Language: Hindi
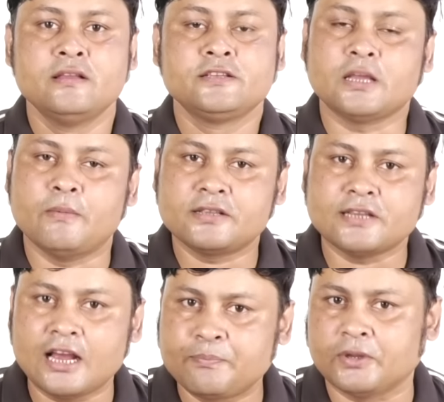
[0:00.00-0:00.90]

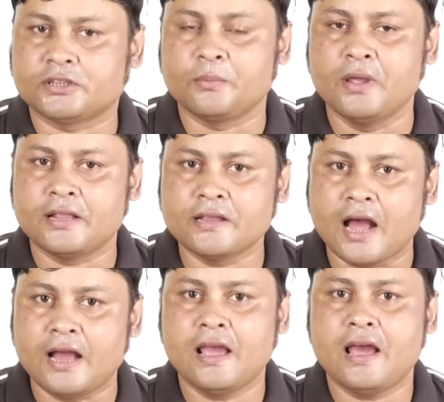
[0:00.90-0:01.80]
समाचार पत्र में आज
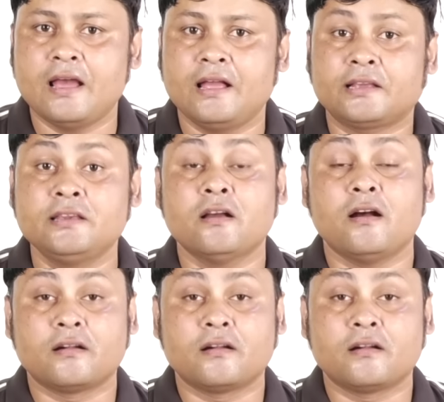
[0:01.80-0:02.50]
आया है कि